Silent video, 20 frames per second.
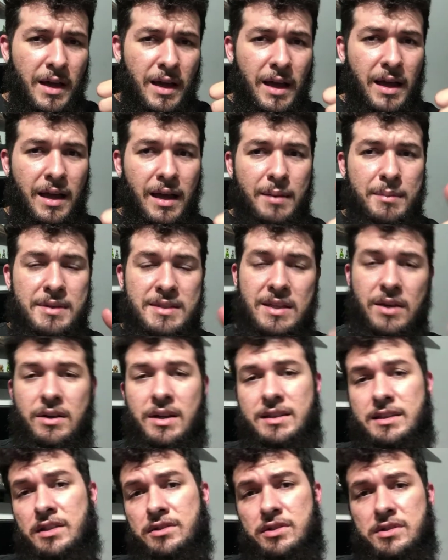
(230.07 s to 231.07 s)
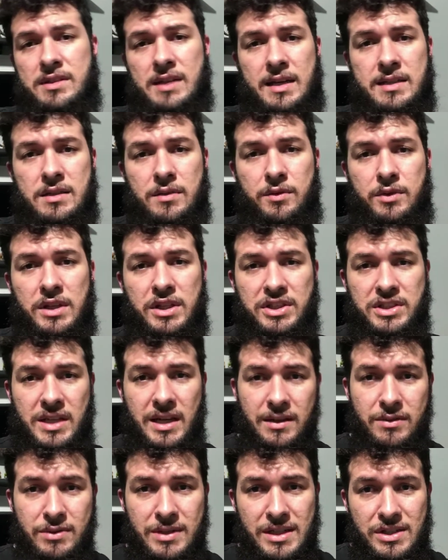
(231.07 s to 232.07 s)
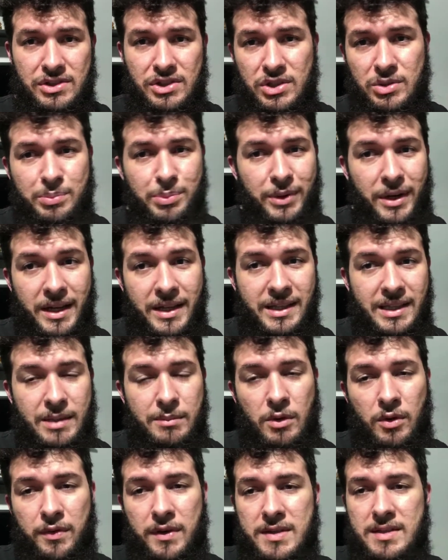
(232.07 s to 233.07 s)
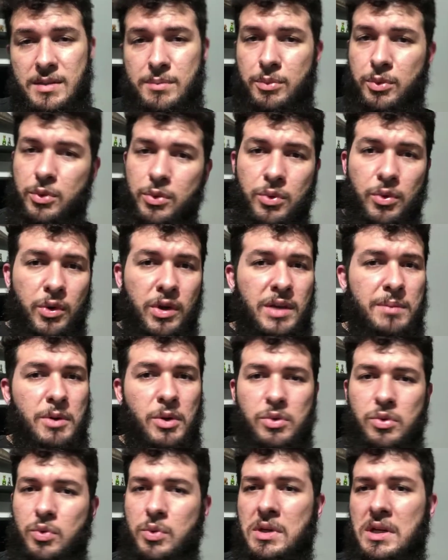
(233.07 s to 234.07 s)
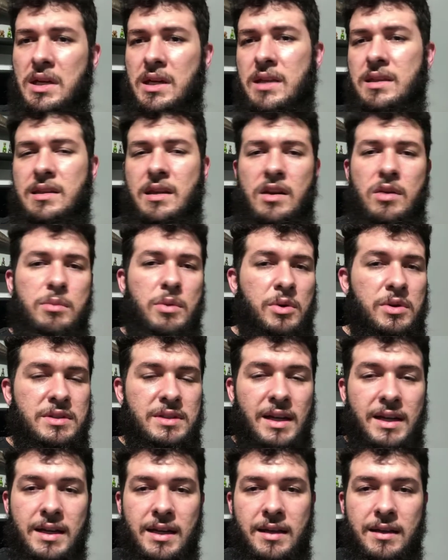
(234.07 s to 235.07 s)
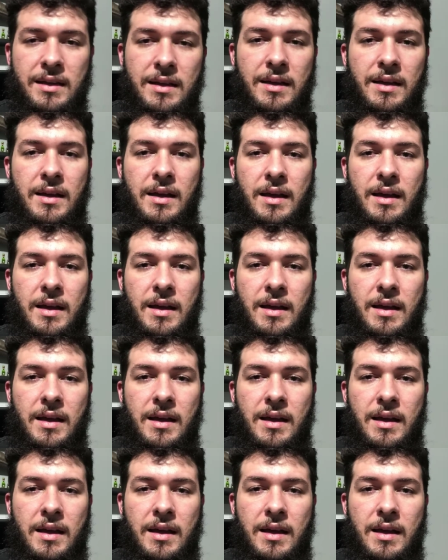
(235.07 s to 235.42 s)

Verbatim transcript: Uh, me sigam nas redes sociais, eu vou deixar no cantinho por aqui meu Facebook, meu Twitter e meu Instagram.